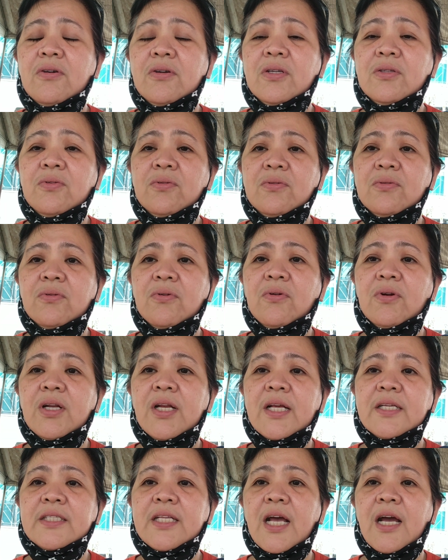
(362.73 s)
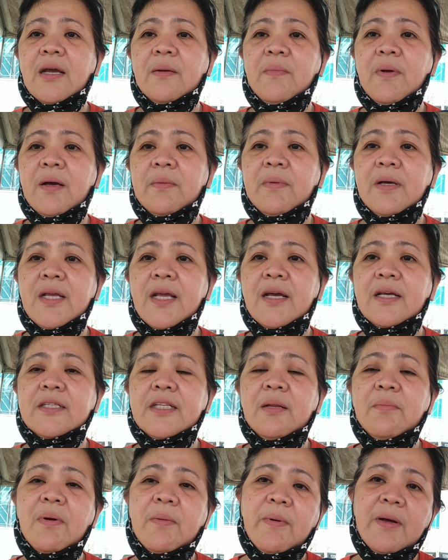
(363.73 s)
itutulok na lang sa akin mamaya. And
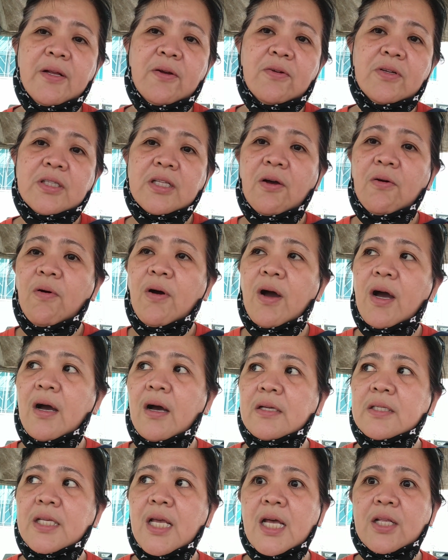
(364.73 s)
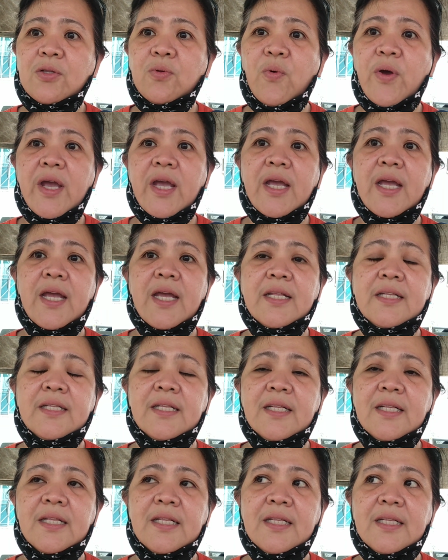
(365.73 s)
then, babalik ulit ako ah, sa
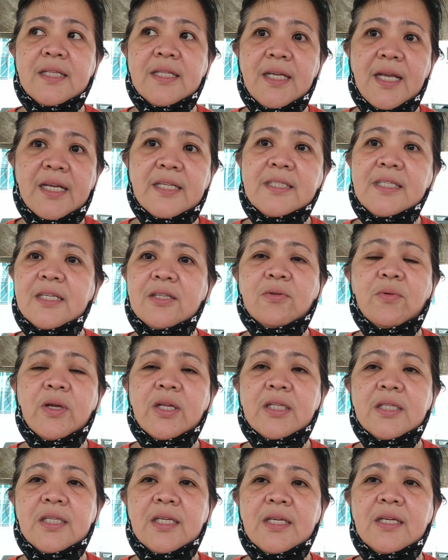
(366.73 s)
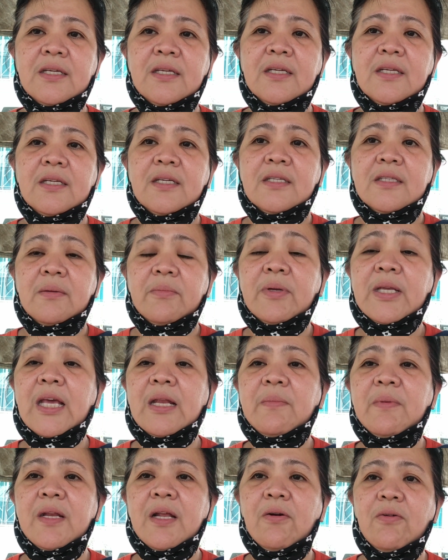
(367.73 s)
20, I think 20.
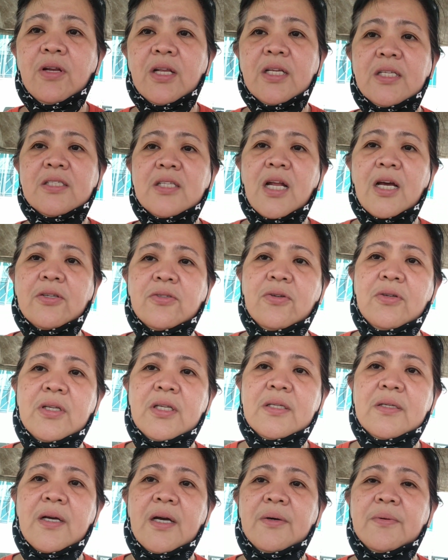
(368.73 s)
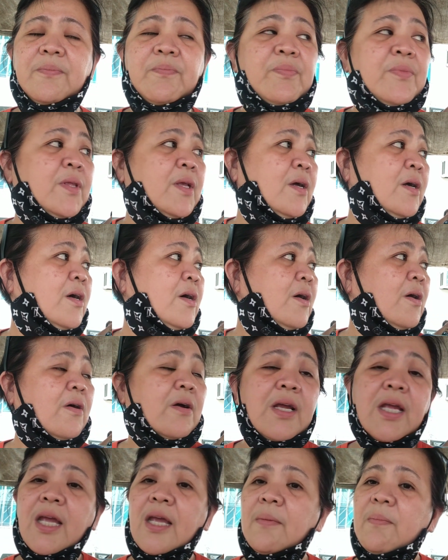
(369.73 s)
Bigyan naman ako ng instruction ni Mel.
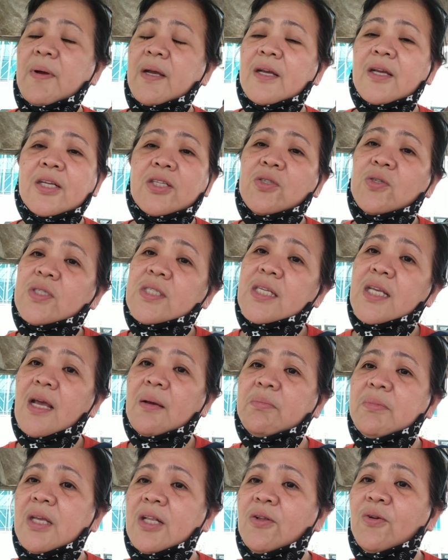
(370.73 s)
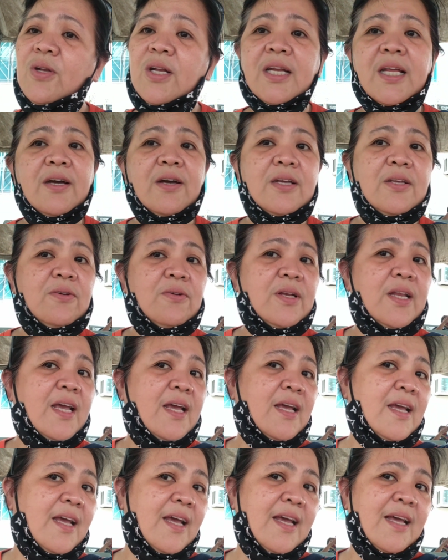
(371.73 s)
Okay, mga kachusi, update ko na lang kayo
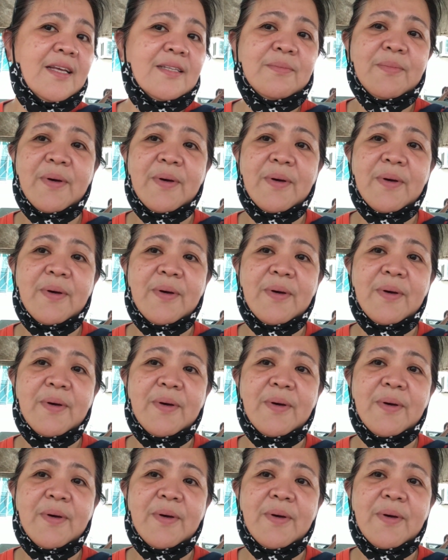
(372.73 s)
ulit.